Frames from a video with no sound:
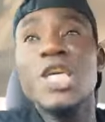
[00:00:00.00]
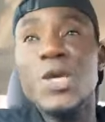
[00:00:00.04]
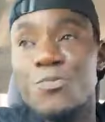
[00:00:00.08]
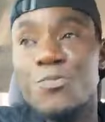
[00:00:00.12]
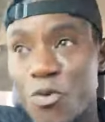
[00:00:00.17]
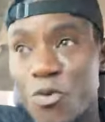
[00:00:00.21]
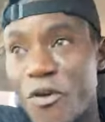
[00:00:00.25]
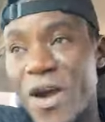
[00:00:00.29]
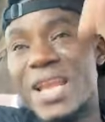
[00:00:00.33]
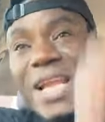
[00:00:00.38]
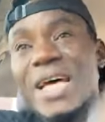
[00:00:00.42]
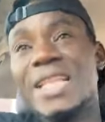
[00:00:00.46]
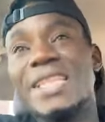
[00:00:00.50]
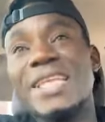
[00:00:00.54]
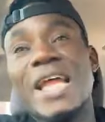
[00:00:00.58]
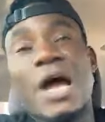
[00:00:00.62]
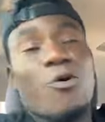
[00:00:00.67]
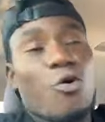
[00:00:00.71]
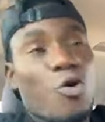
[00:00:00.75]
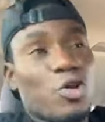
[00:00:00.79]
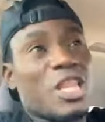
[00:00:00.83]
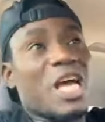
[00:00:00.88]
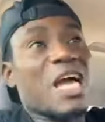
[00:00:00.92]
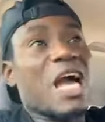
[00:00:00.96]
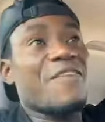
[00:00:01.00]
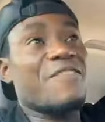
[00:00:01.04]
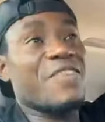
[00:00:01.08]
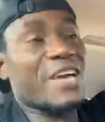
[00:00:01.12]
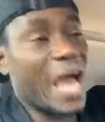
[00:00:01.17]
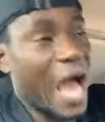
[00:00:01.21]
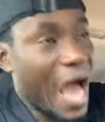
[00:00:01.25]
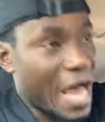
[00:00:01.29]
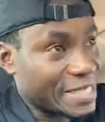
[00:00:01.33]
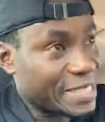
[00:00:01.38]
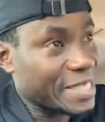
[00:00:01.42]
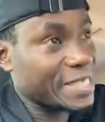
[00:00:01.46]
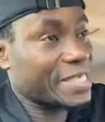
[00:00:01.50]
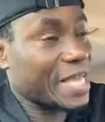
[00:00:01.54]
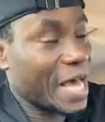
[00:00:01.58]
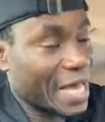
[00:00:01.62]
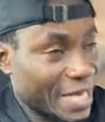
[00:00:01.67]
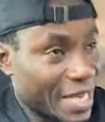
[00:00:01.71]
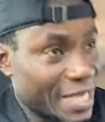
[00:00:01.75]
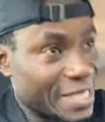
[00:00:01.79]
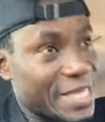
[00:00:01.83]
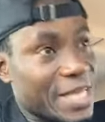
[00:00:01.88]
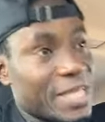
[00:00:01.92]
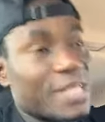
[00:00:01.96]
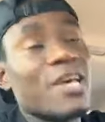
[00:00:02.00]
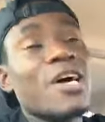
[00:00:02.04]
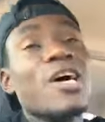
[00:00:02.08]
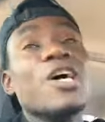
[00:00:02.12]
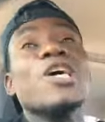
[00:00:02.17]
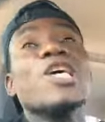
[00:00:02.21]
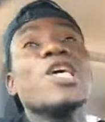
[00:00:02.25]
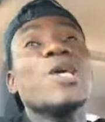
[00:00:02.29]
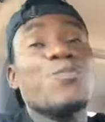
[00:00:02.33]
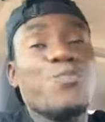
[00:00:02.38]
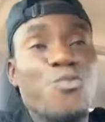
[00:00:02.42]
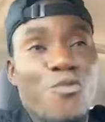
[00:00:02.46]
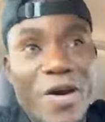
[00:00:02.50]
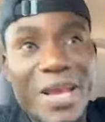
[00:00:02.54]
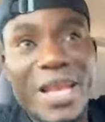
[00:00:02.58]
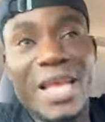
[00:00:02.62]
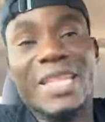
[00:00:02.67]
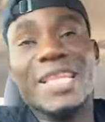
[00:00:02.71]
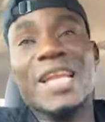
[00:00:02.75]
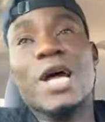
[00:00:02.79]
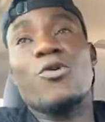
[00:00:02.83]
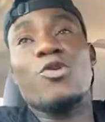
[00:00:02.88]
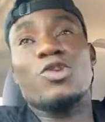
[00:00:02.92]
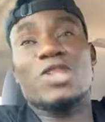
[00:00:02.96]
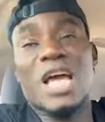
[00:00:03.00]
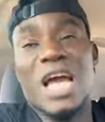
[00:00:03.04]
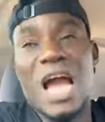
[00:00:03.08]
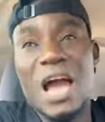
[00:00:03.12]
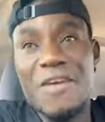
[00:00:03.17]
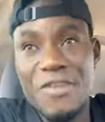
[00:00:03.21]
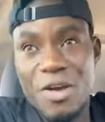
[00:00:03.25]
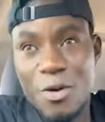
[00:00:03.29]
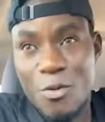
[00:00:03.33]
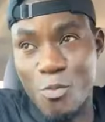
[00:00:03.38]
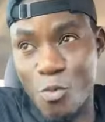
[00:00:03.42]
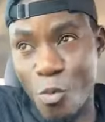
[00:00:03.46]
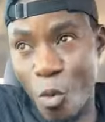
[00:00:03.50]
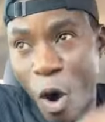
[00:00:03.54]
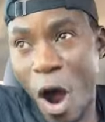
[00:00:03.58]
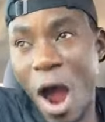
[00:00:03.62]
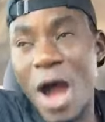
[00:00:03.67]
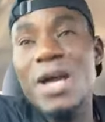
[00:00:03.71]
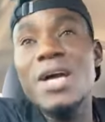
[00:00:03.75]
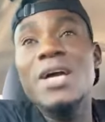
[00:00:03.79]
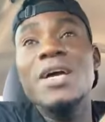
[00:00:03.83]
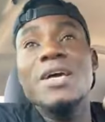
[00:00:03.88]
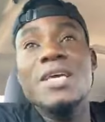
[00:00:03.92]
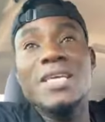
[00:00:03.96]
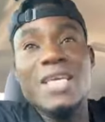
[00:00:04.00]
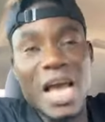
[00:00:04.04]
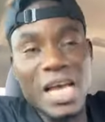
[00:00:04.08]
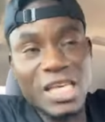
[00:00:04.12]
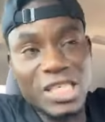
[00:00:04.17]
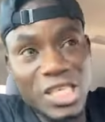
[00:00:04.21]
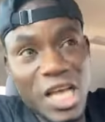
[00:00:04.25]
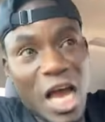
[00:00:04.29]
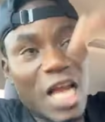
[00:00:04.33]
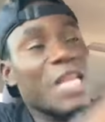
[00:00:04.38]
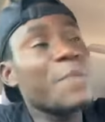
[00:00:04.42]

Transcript: Il pouvait rentrer en contact avec Aziz 47. Il pouvait rentrer en contact avec moi. Il y a